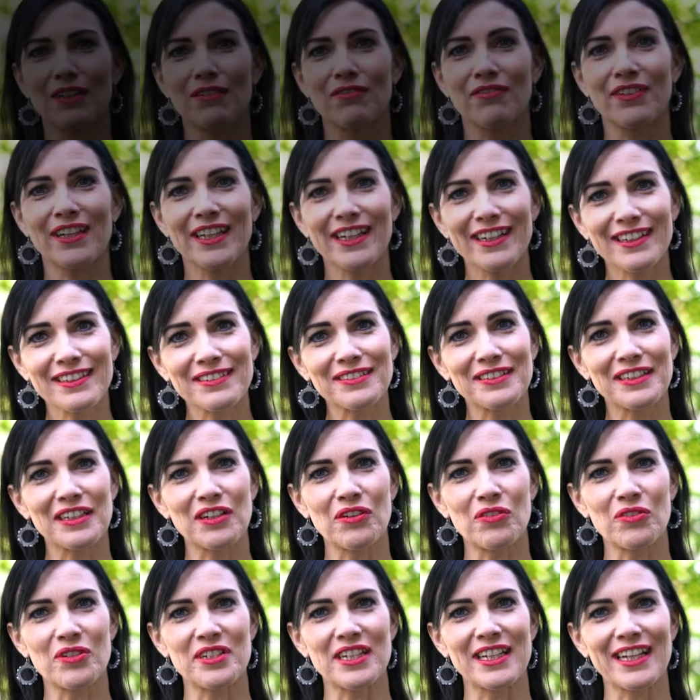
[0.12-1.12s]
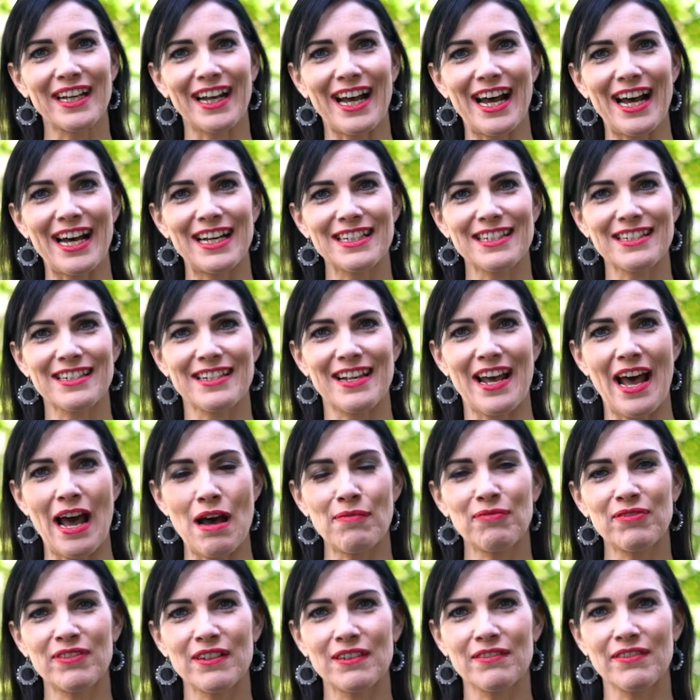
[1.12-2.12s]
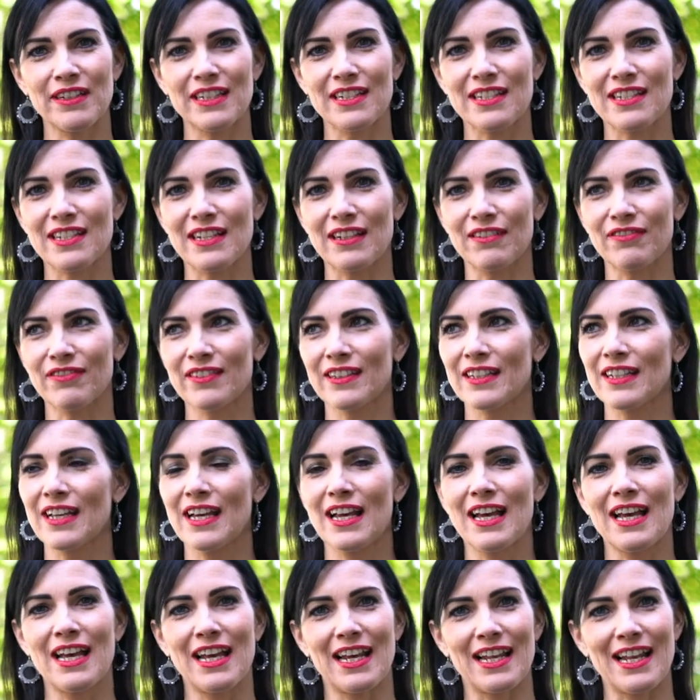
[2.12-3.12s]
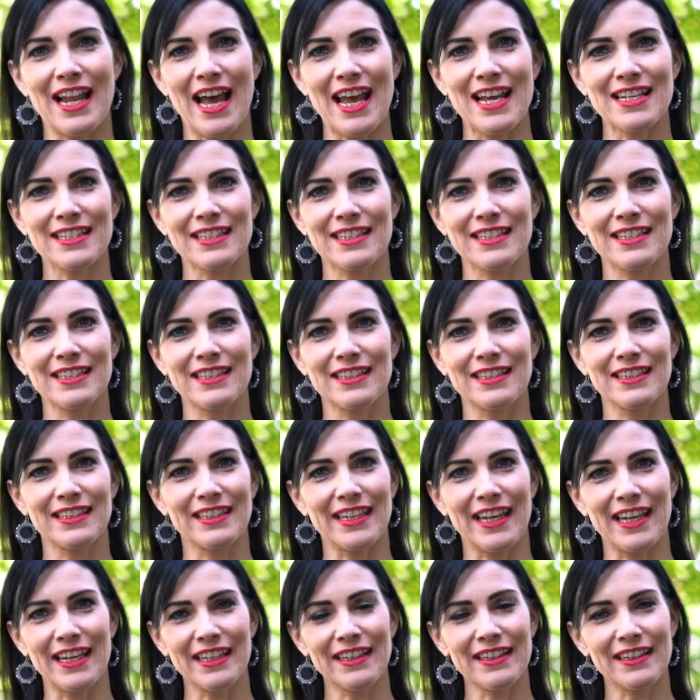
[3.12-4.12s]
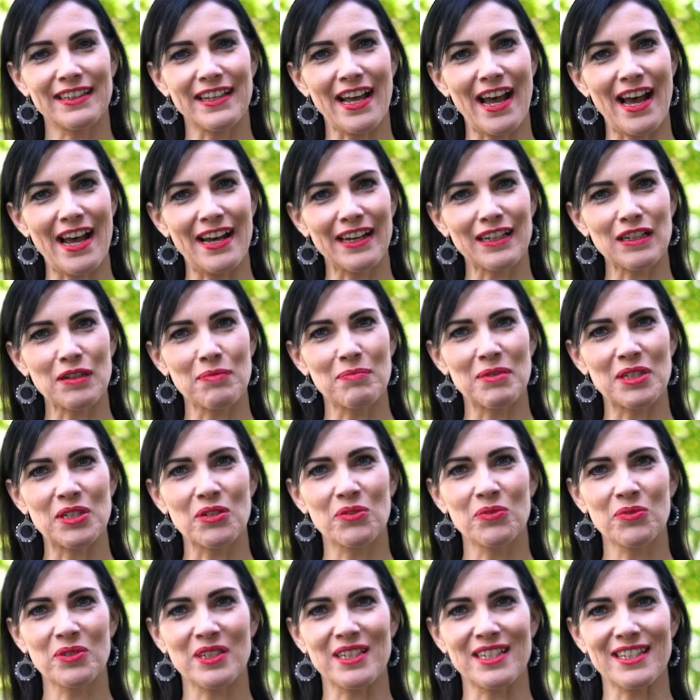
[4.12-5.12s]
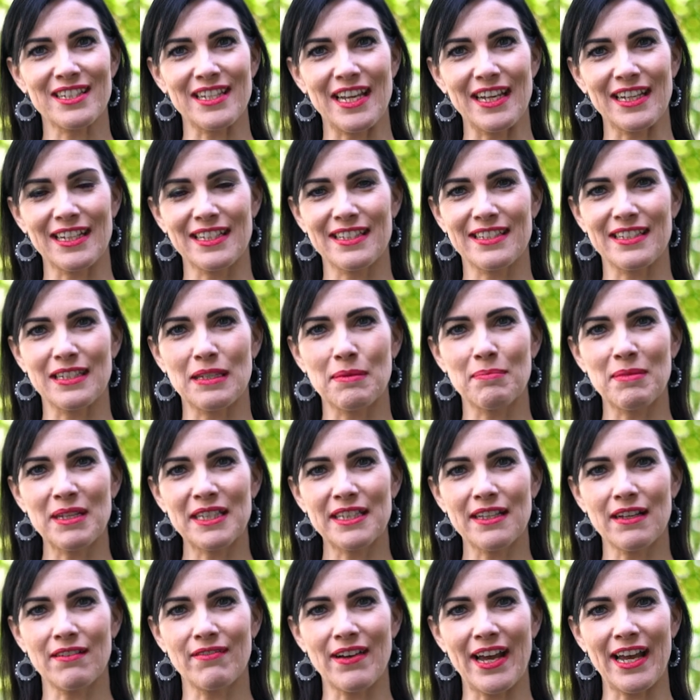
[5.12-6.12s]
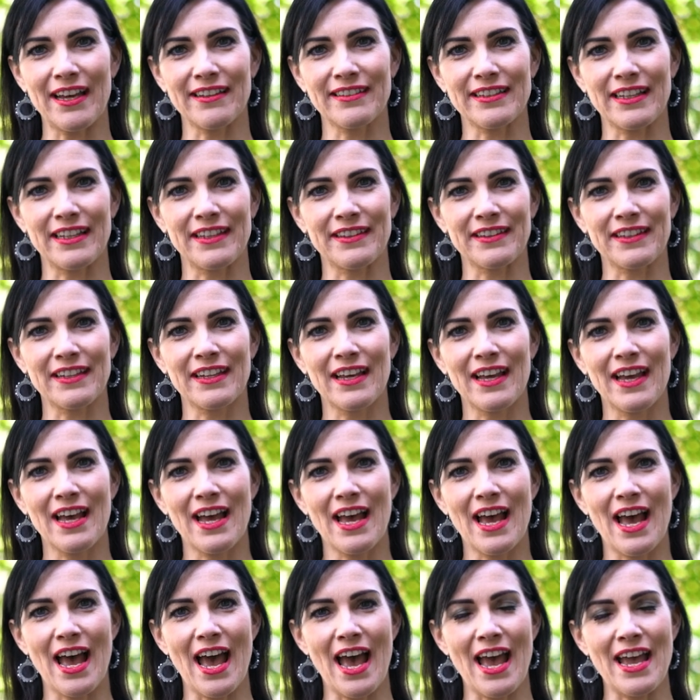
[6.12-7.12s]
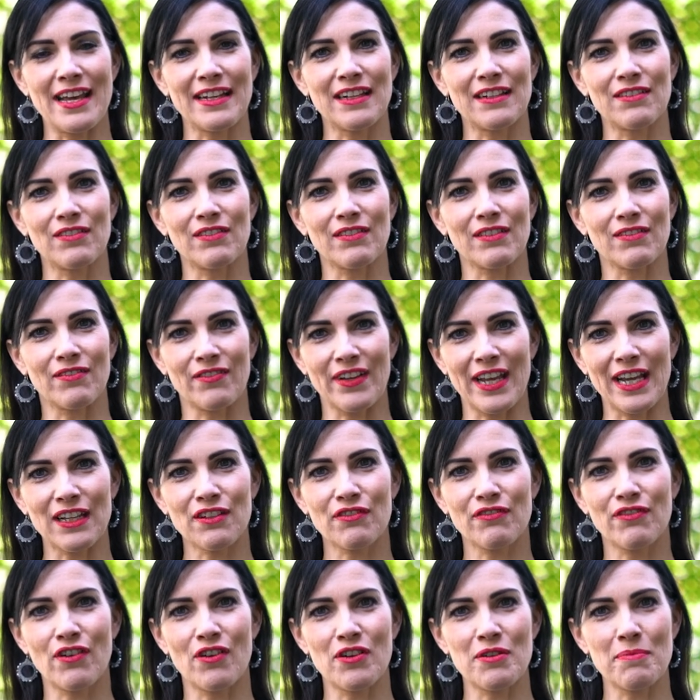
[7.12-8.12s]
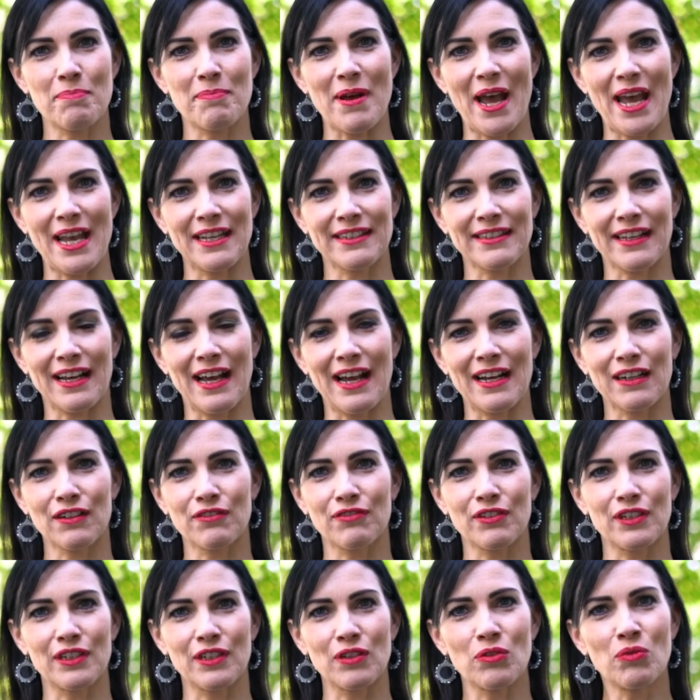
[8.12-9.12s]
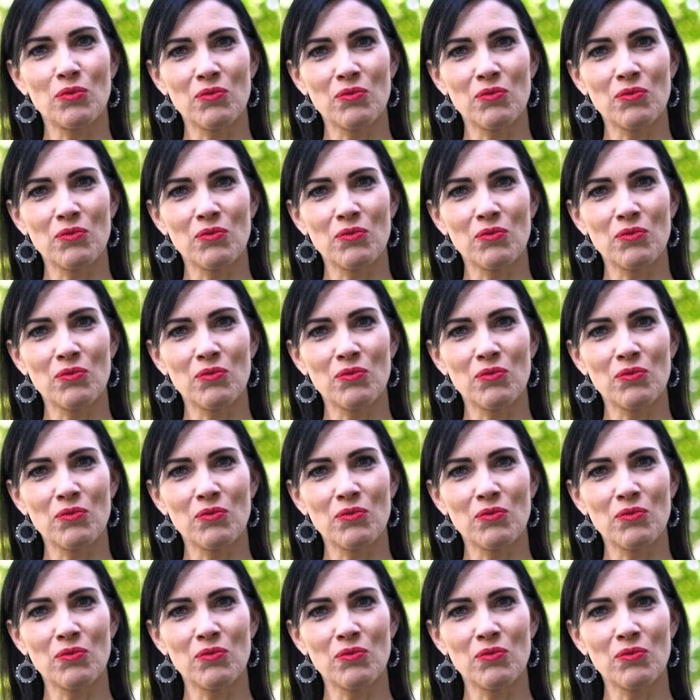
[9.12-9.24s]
Wir, die Holding Graz Abfallwirtschaft, leisten jeden Tag mit 160 Mitarbeitern einen wertvollen Beitrag für die